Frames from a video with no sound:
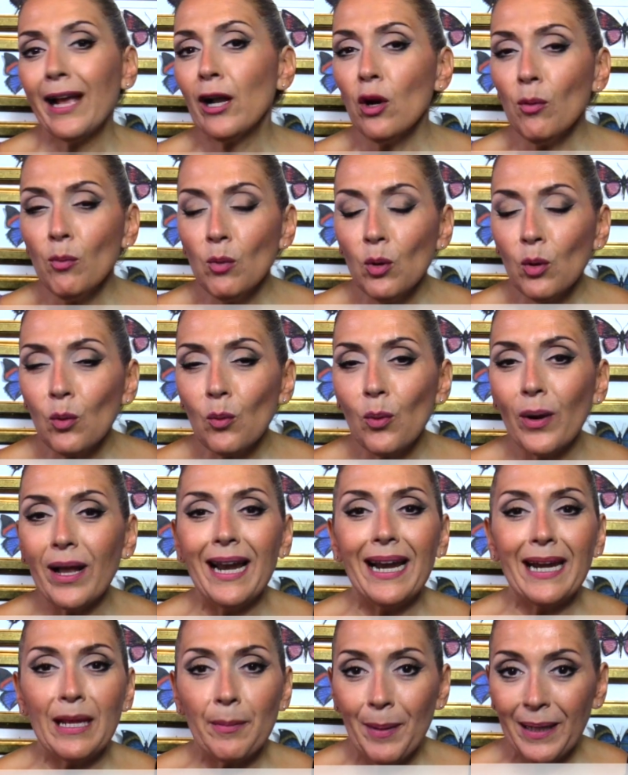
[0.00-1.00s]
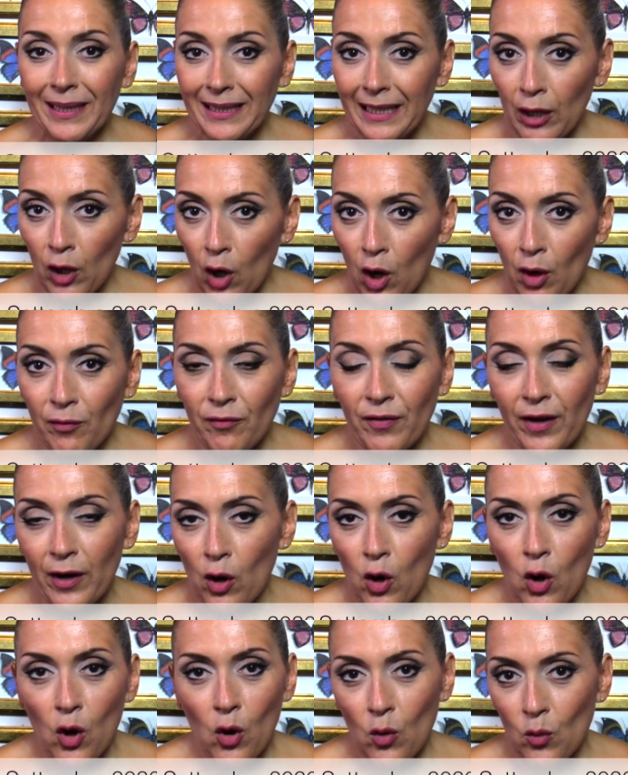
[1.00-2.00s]
E comunque le ripeterò,
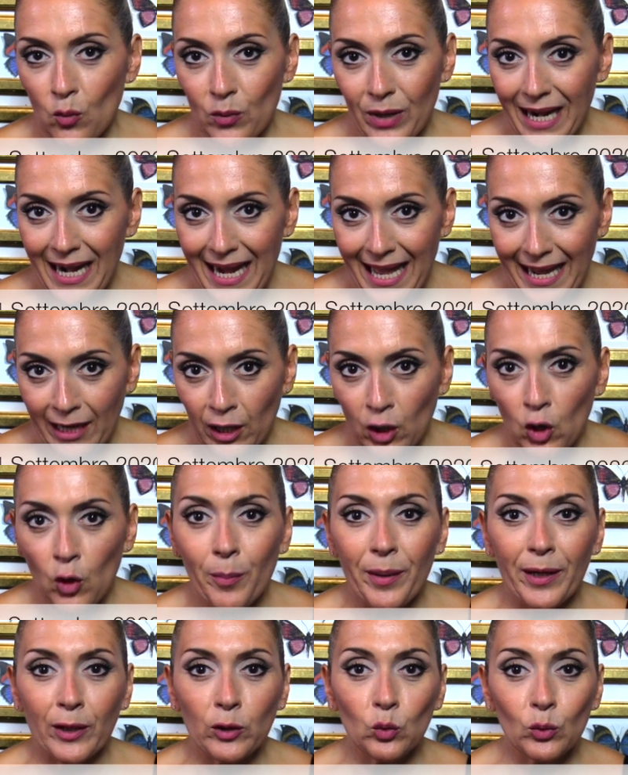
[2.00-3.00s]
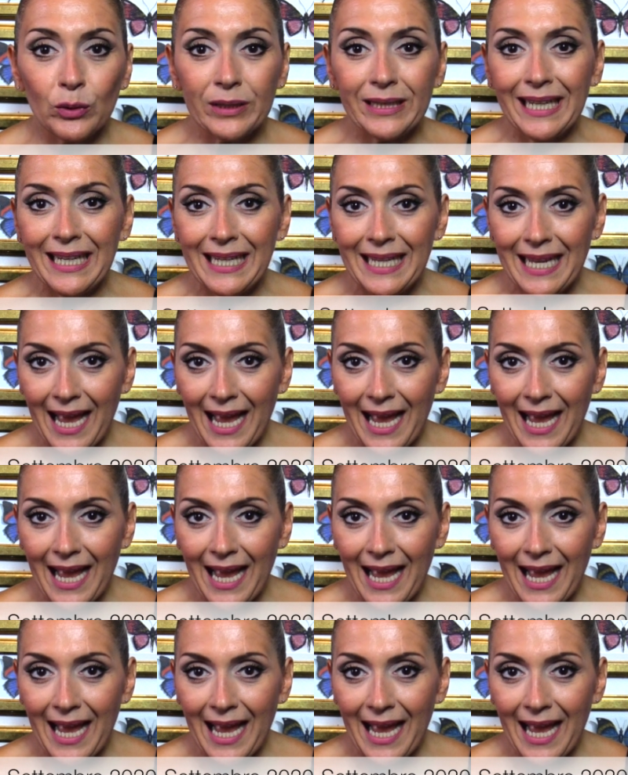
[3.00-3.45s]
farò un elenco per tutti